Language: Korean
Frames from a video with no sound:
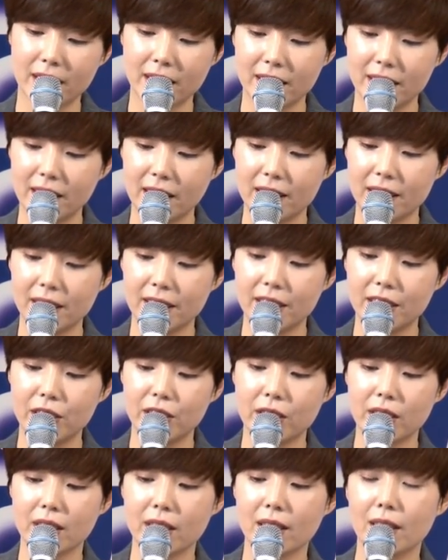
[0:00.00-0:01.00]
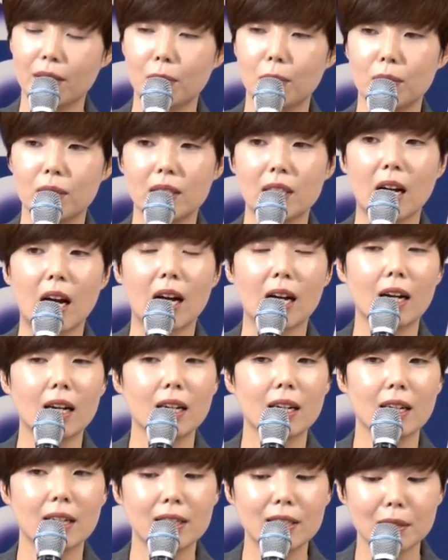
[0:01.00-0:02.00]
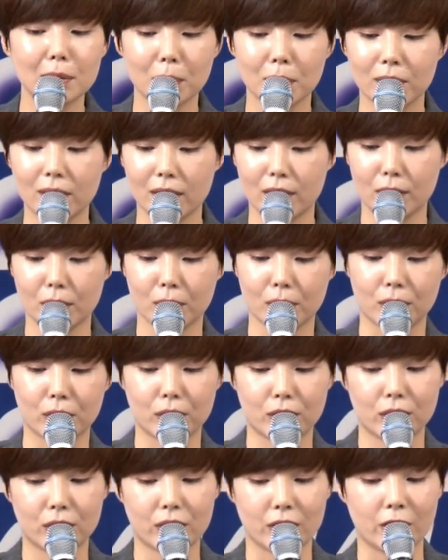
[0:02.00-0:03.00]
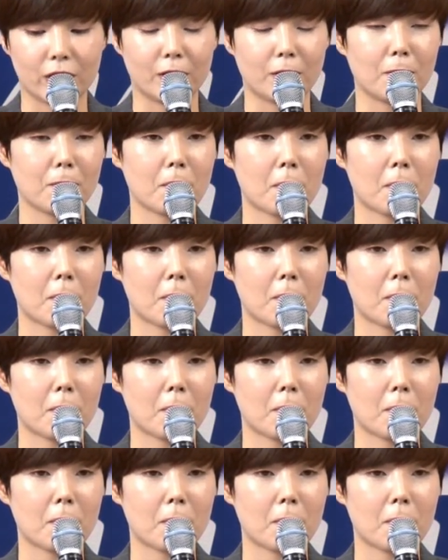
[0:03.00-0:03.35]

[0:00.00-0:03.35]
그 은혜를 의식하고 자각하지 못했던 것이죠.